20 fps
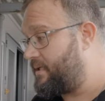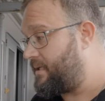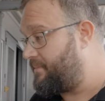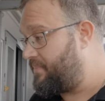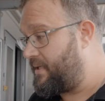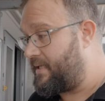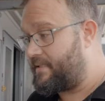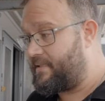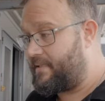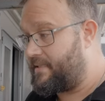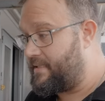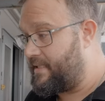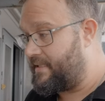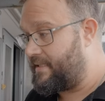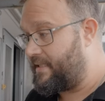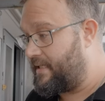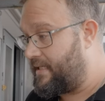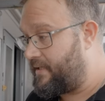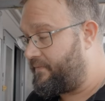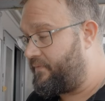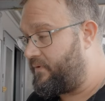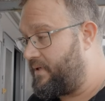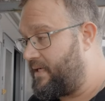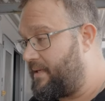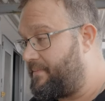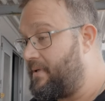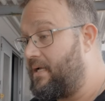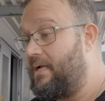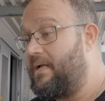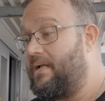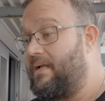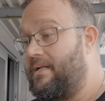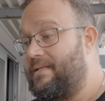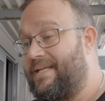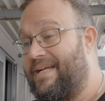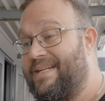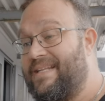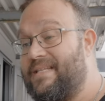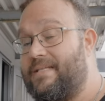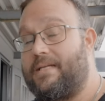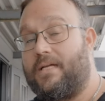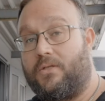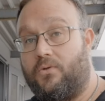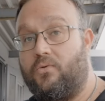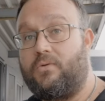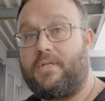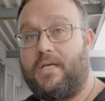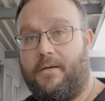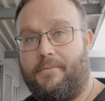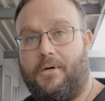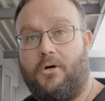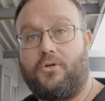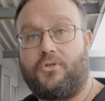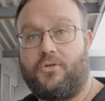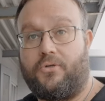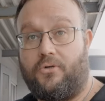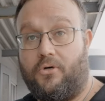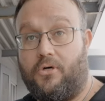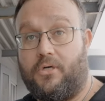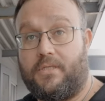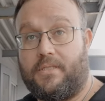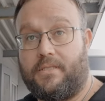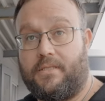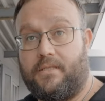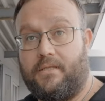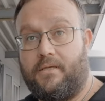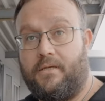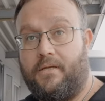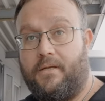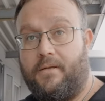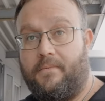da platzt jetzt halt der Lack von ab, dann ist da drunter aber auch schon Rost.